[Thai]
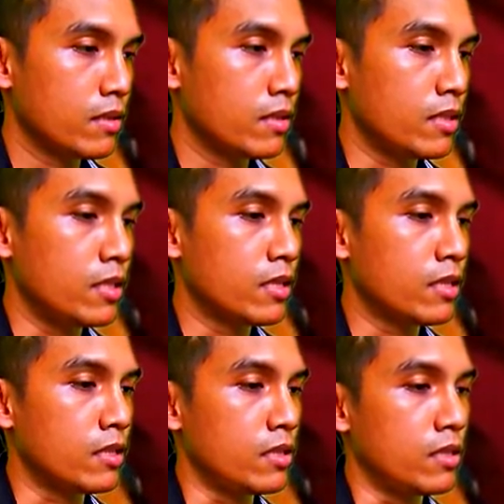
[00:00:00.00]
คือยึด
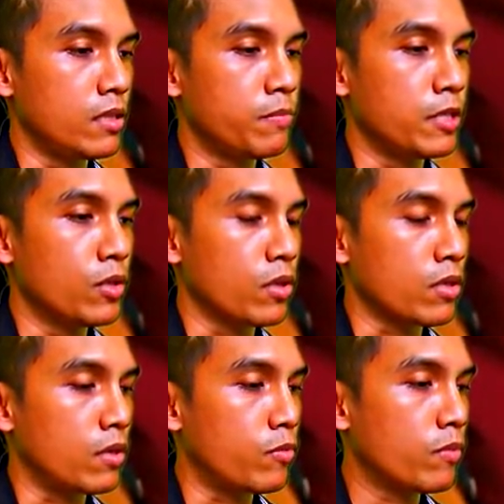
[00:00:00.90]
ถือประโยชน์
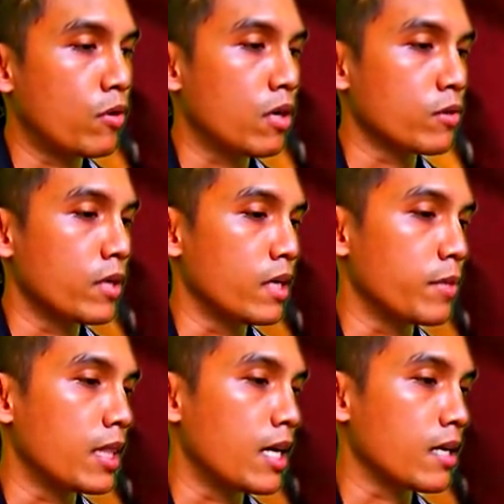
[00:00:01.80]
ของพวกพ้องตัวเอง
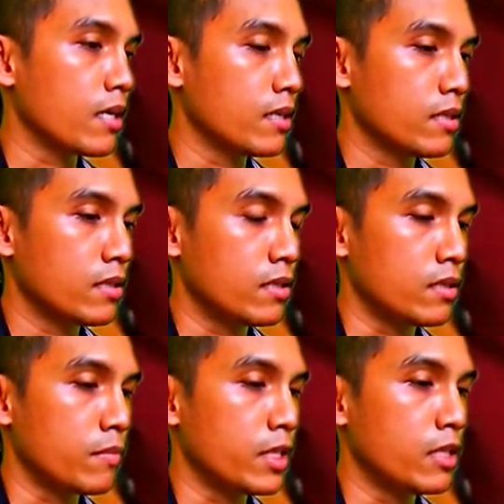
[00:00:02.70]
เป็นหลัก คือ
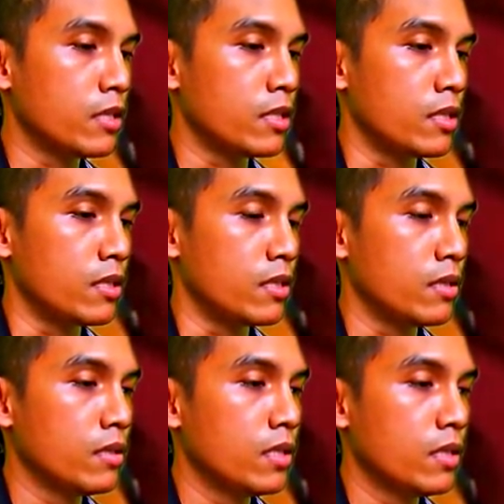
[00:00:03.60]
จะไม่ยึดถือ
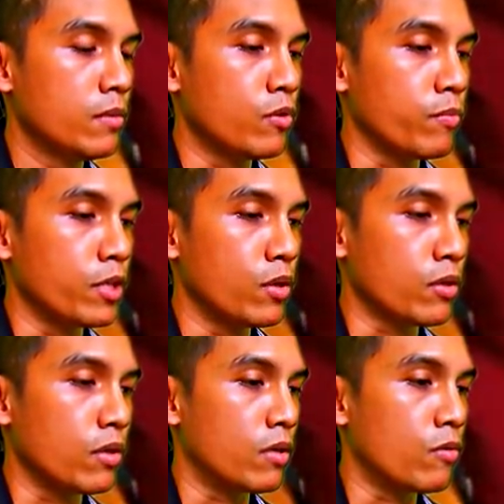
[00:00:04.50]
ผลประโยช
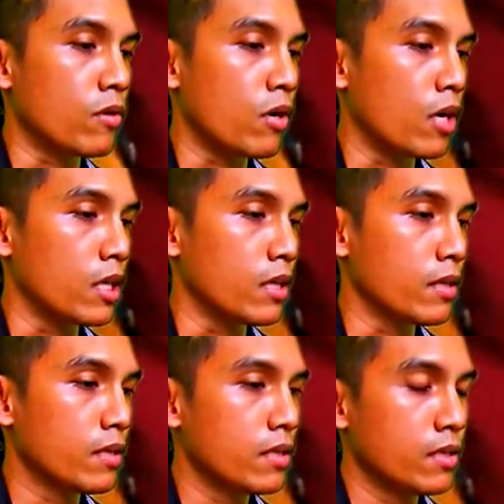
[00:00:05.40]
น์ขององค์กร
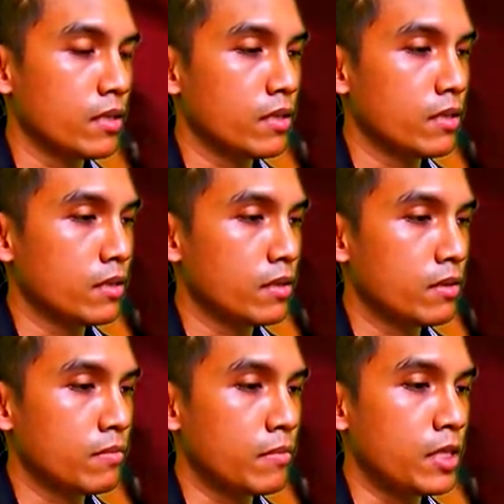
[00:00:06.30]

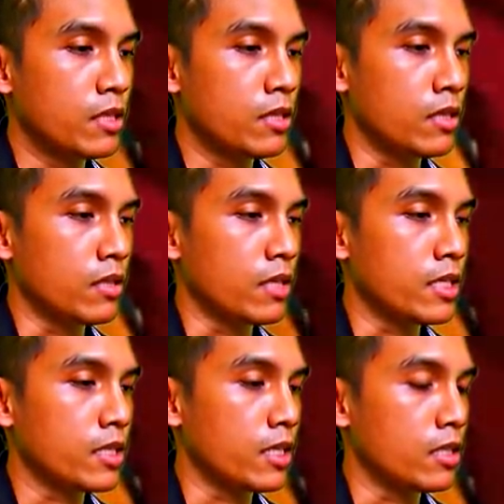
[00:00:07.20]
ไม่ยึดถือใน
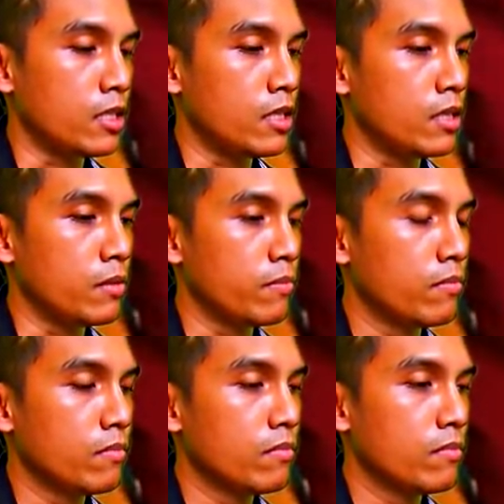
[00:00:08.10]
สิ่งที่
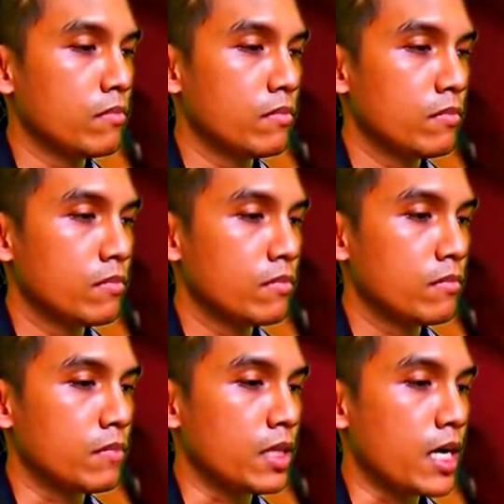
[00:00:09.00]

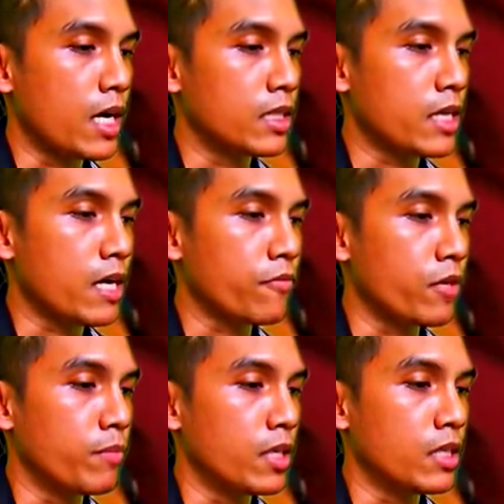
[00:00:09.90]
บรรดาช่าง
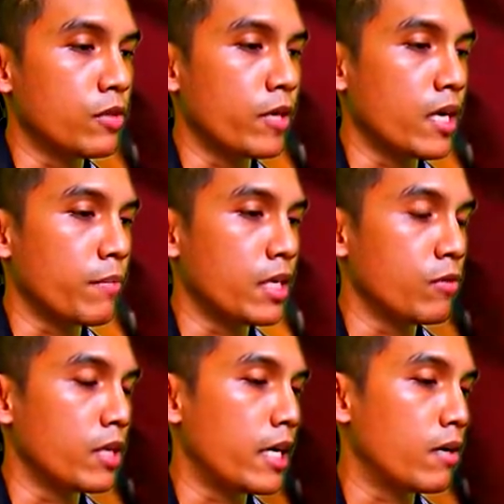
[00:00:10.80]
ฝีมือที่ตัวเองมี
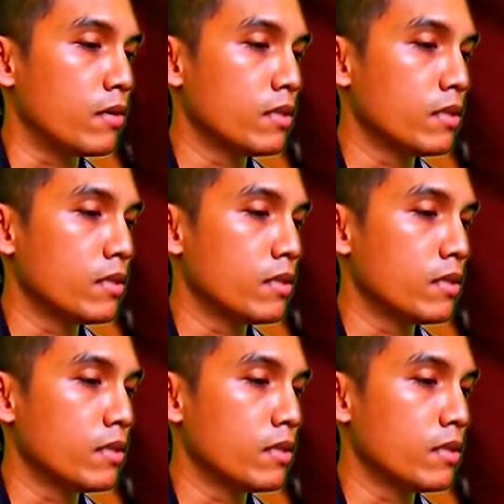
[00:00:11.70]
อยู่แล้ว